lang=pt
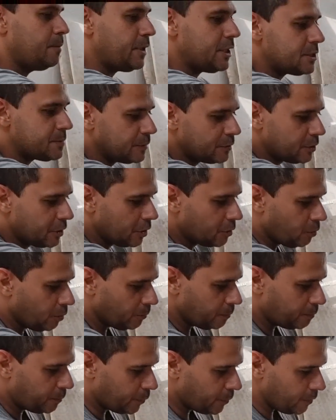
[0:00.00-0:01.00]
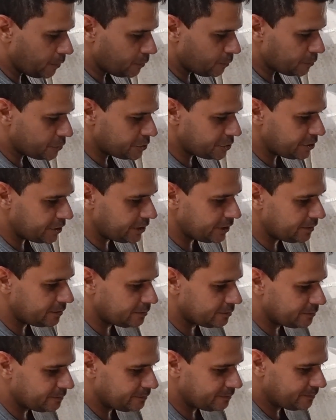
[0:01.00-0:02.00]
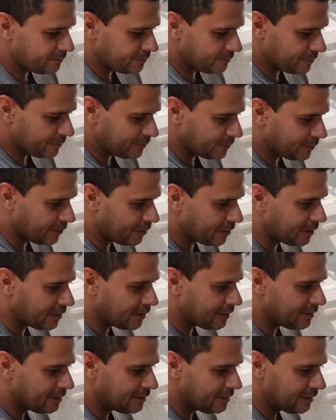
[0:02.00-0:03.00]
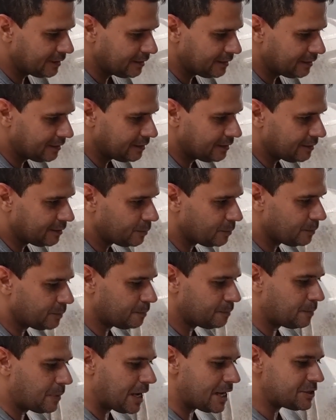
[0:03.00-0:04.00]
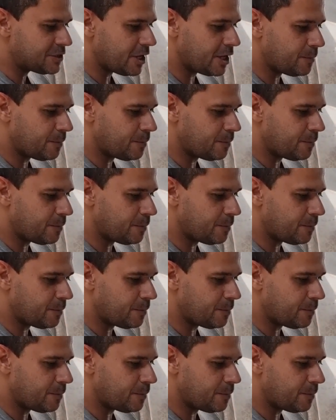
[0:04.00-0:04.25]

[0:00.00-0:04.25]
Mesmo que com pouco giro, ó, baixo